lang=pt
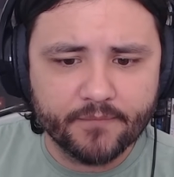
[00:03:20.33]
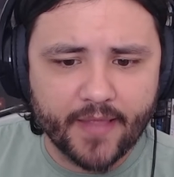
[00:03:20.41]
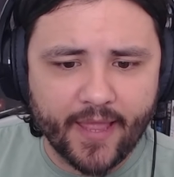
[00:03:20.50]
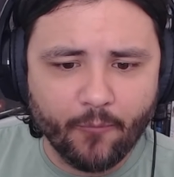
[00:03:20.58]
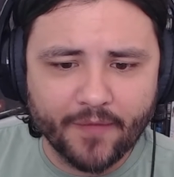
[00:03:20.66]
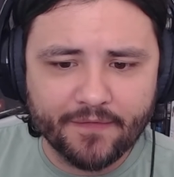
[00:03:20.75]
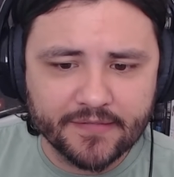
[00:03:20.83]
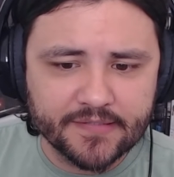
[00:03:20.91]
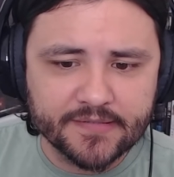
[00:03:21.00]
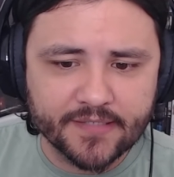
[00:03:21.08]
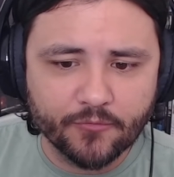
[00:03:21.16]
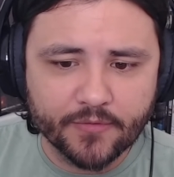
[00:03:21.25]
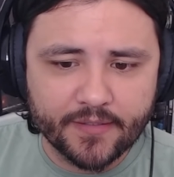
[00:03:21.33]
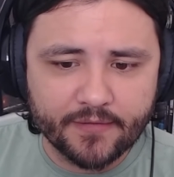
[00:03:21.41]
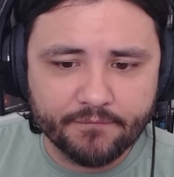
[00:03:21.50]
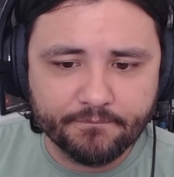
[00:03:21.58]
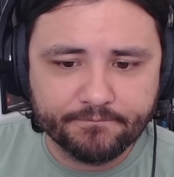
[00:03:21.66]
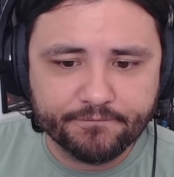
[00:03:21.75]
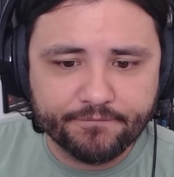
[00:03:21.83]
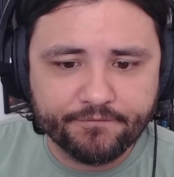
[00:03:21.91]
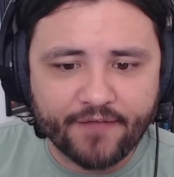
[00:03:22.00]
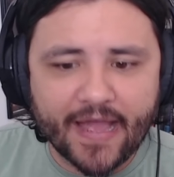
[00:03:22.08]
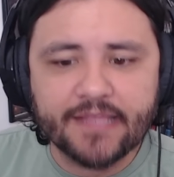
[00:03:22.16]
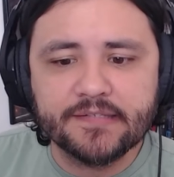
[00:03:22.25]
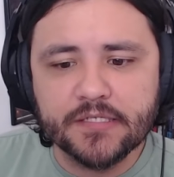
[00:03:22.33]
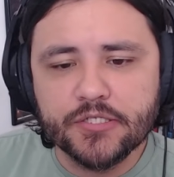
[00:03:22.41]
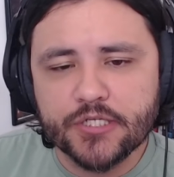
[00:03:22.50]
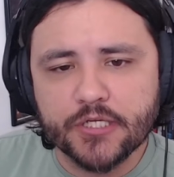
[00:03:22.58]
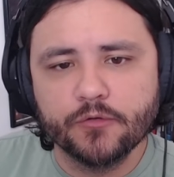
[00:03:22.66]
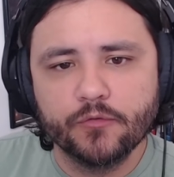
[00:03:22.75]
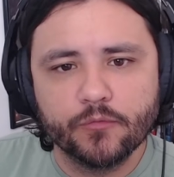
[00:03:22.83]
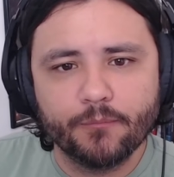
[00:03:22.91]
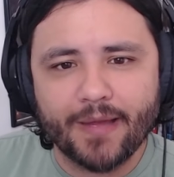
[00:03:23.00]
é uma decisão que faz sentido,